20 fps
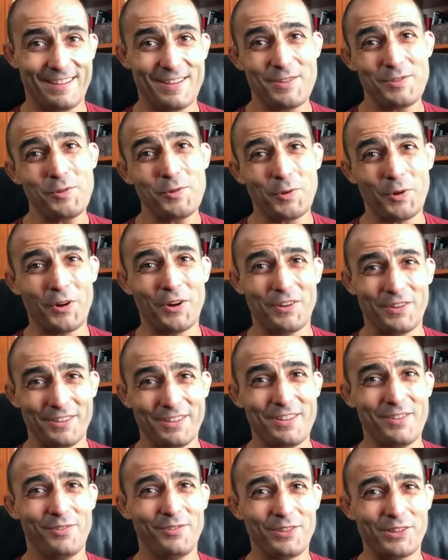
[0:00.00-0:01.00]
duro,
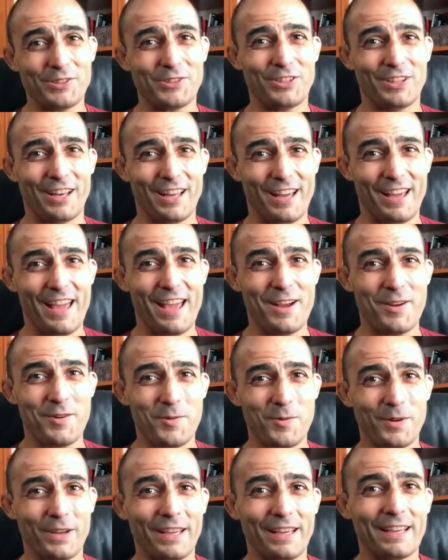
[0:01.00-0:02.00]
difficile e in
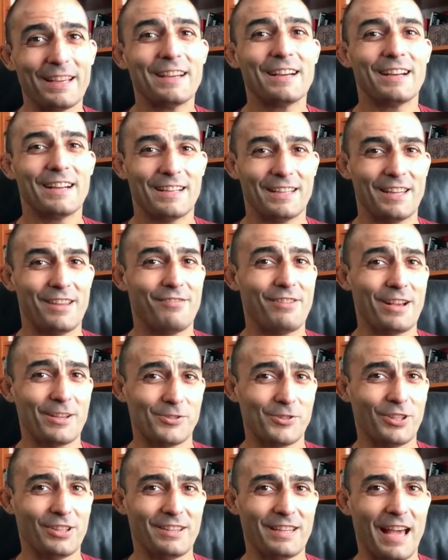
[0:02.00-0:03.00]
cui devi
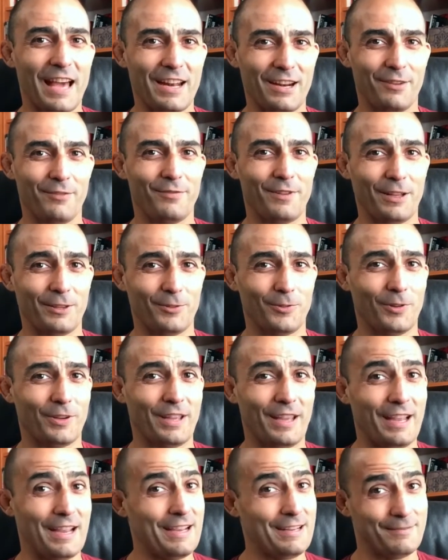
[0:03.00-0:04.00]
accettare il fatto
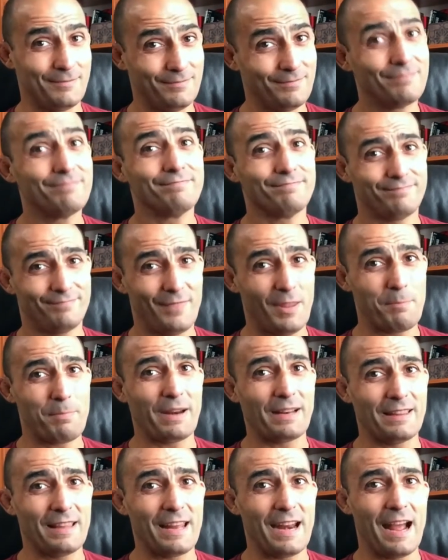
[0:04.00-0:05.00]
che ne
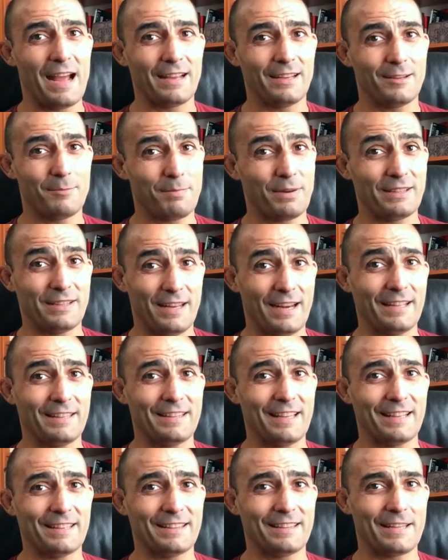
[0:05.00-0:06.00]
prenderai, prenderai
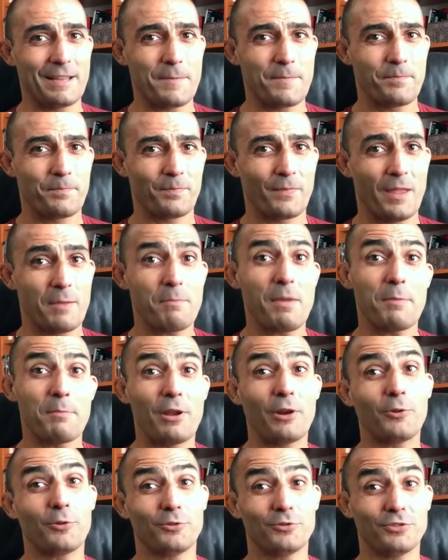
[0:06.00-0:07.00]
tante. Ma è
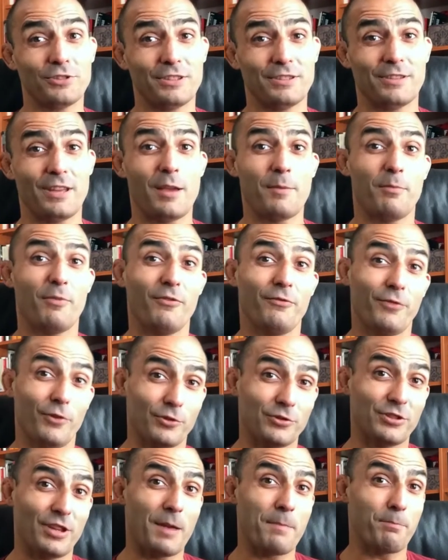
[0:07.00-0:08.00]
bello così,
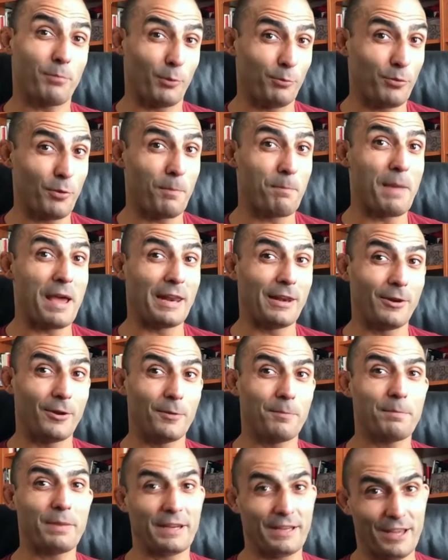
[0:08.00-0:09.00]
forse è proprio bello
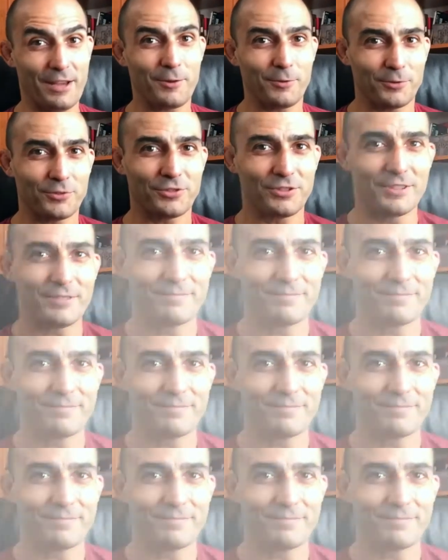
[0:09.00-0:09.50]
perché è così.